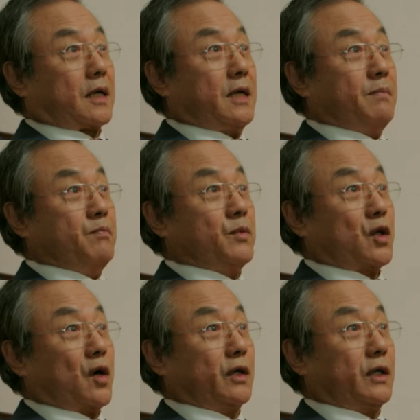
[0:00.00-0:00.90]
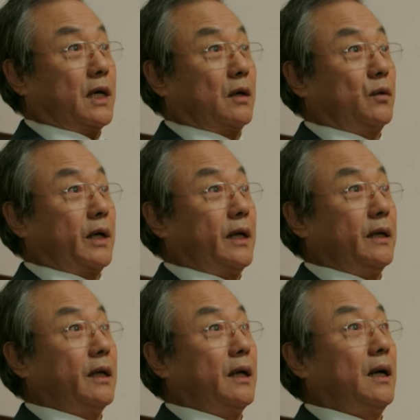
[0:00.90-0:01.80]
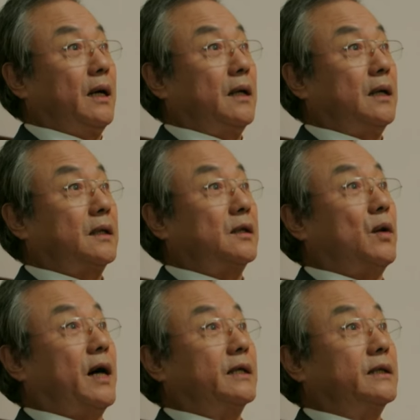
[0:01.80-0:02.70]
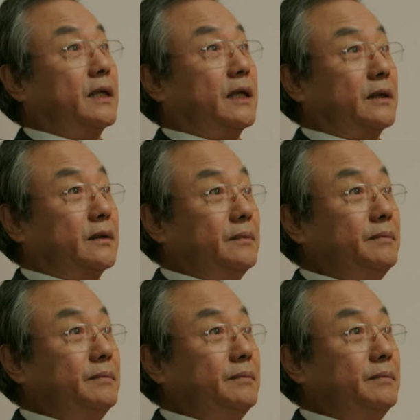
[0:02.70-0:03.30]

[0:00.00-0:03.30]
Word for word: Là bệnh nhân Kim Song Hy sao Tên của bệnh nhân